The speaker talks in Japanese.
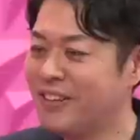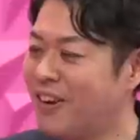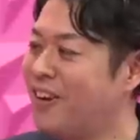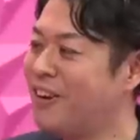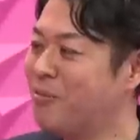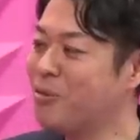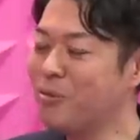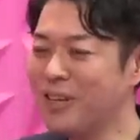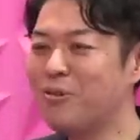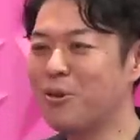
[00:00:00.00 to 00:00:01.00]
あ
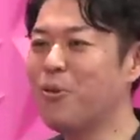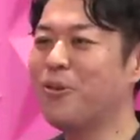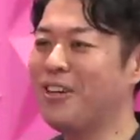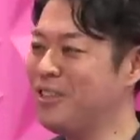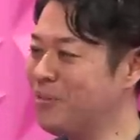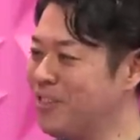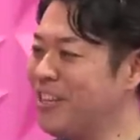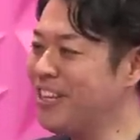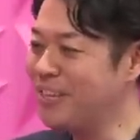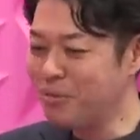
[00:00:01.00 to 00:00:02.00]
僕結構共感します
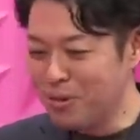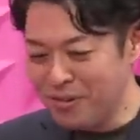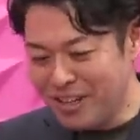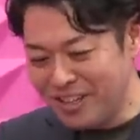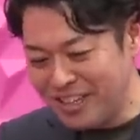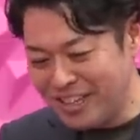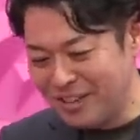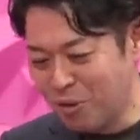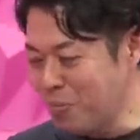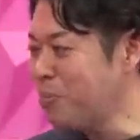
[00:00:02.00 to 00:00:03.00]
ねただ僕はなんか
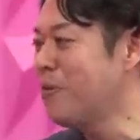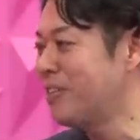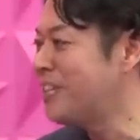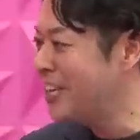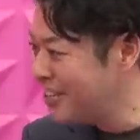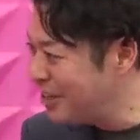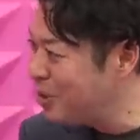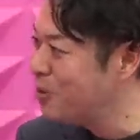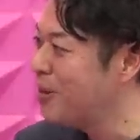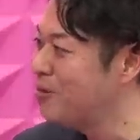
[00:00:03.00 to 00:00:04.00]
根本は伝えた
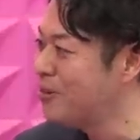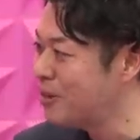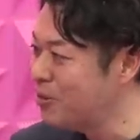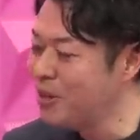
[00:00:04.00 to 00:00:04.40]
いっていうのはあるんですけど、